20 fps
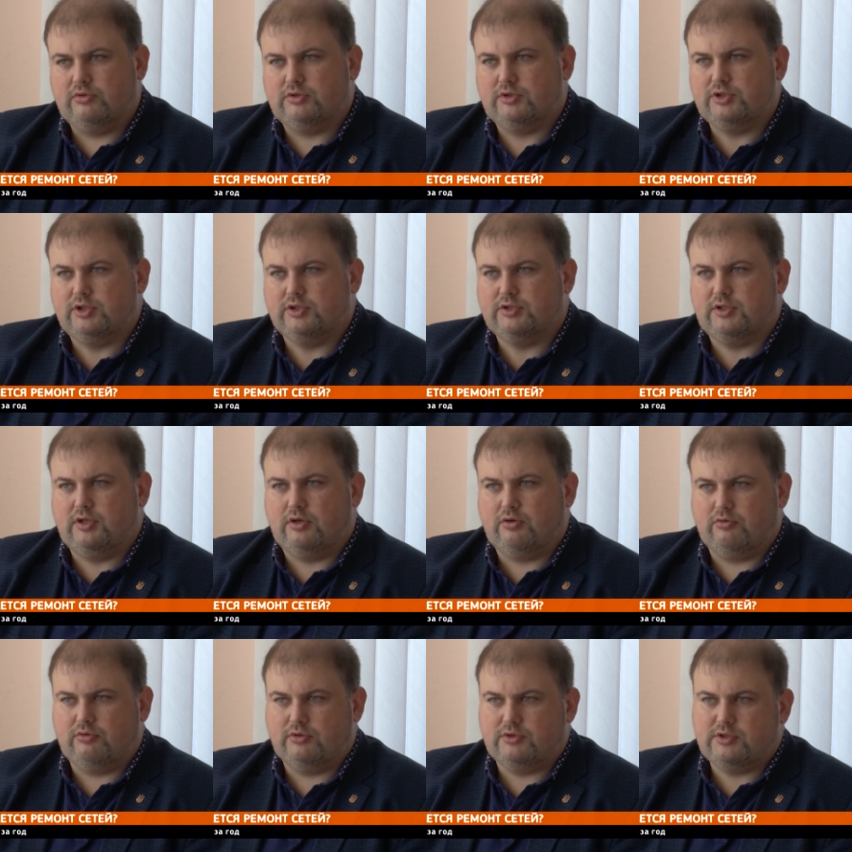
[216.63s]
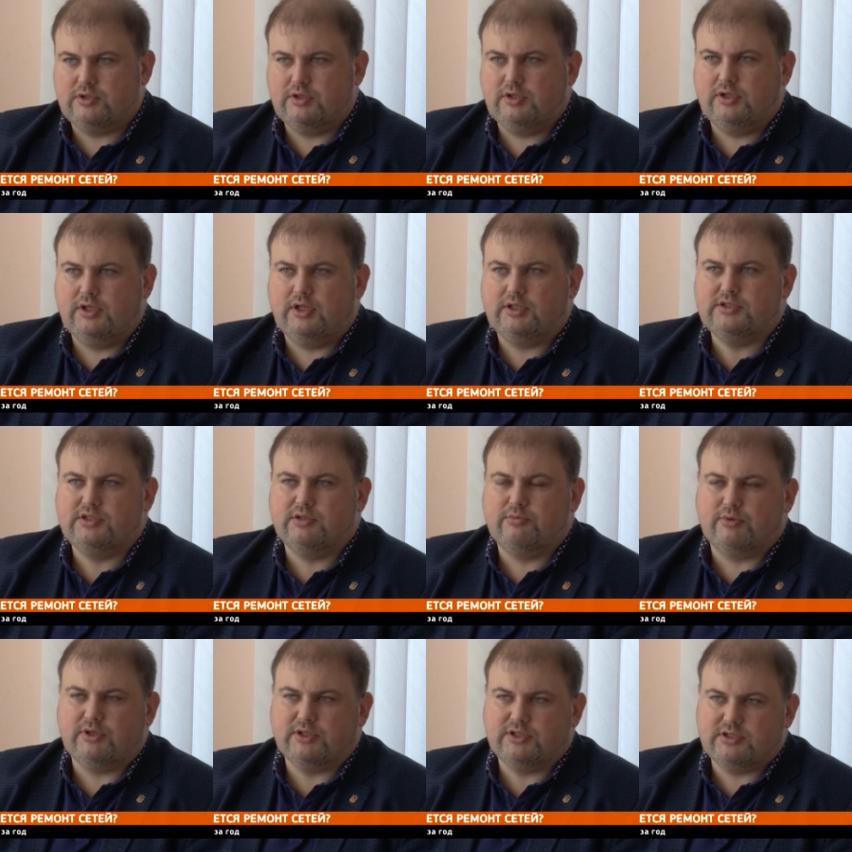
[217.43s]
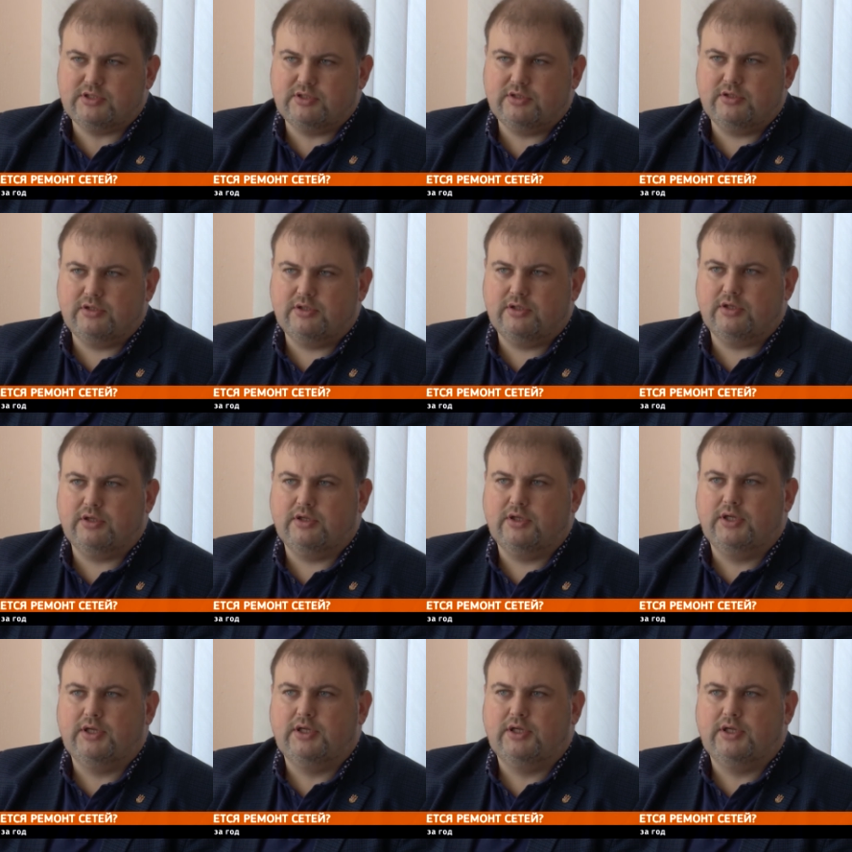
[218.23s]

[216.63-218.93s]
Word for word: Сейчас дорога сделана, отсыпка сделана,